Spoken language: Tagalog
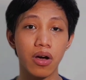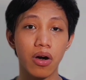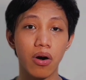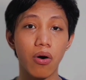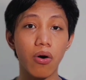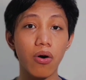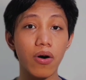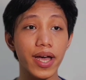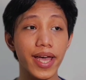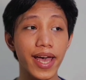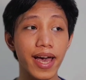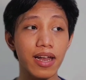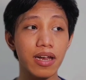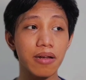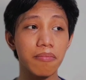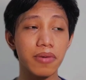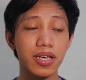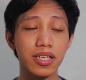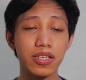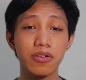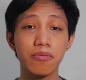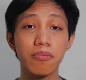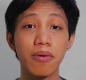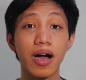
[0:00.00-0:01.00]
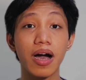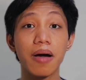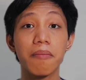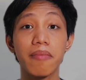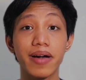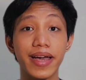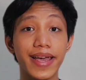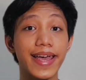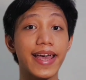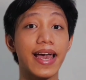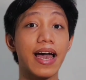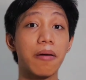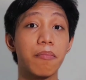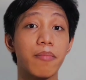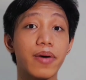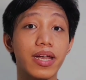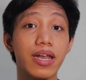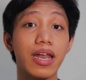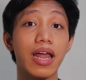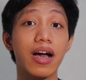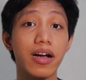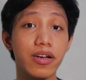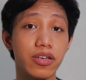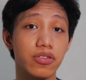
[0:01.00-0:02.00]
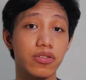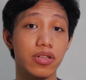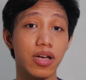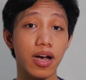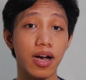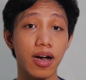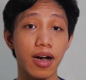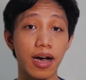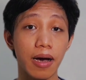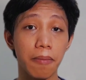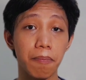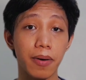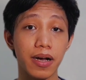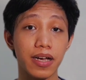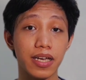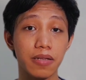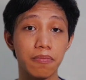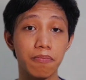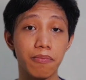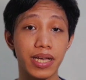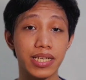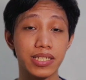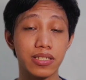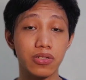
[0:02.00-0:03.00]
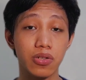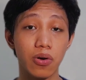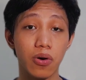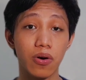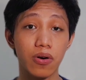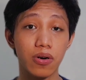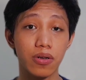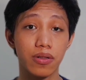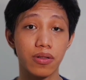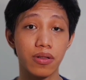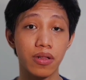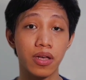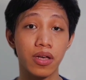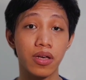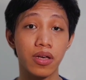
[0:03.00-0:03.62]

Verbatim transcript: o kaya naman yung mga mayayaman lang yung nakakapag-invest doon.